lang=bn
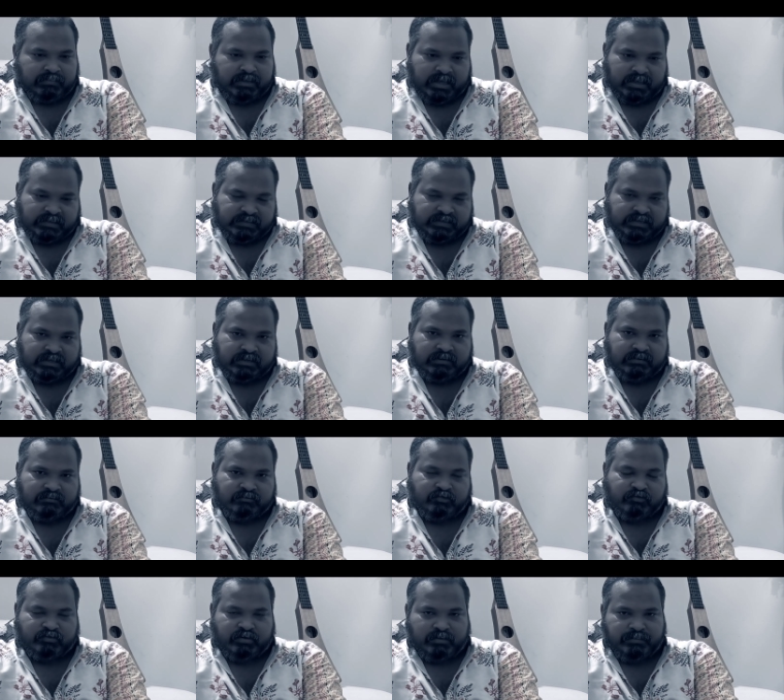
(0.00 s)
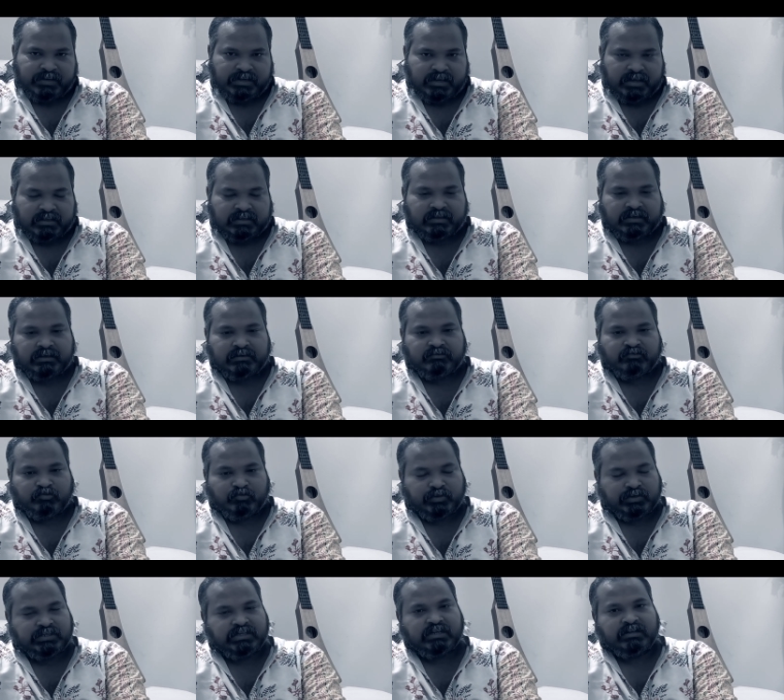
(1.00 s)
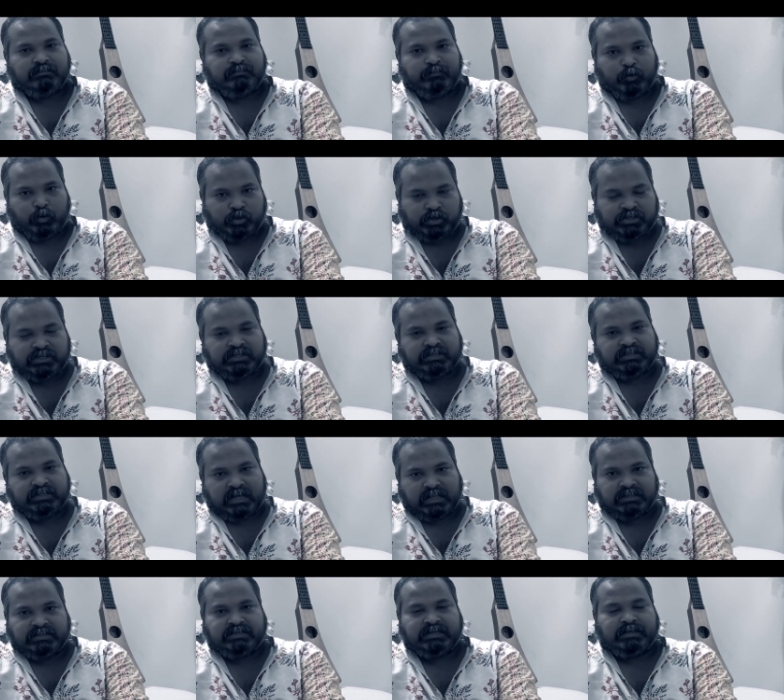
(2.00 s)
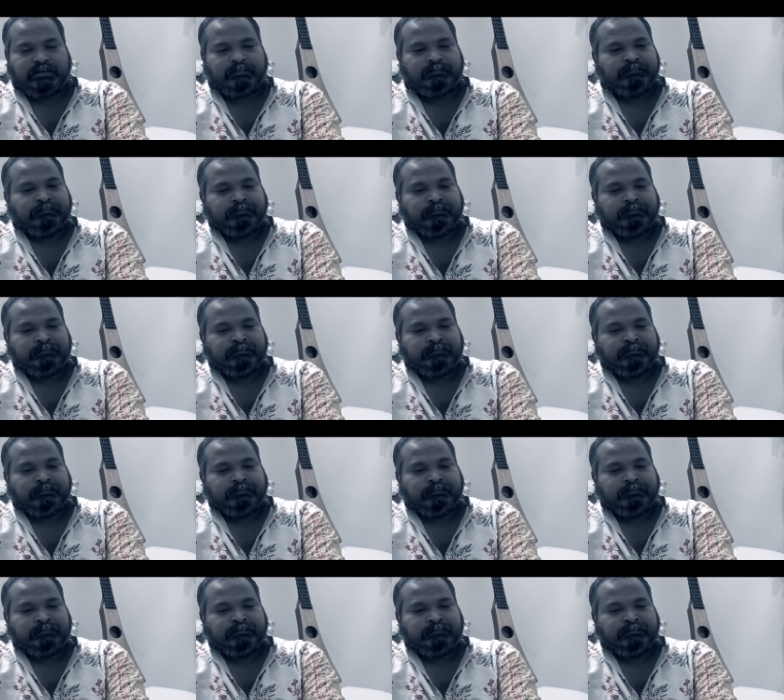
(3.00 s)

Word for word: দেখছেন সোশ্যাল মিডিয়াতে শুনছেন পড়ছেন জানছেন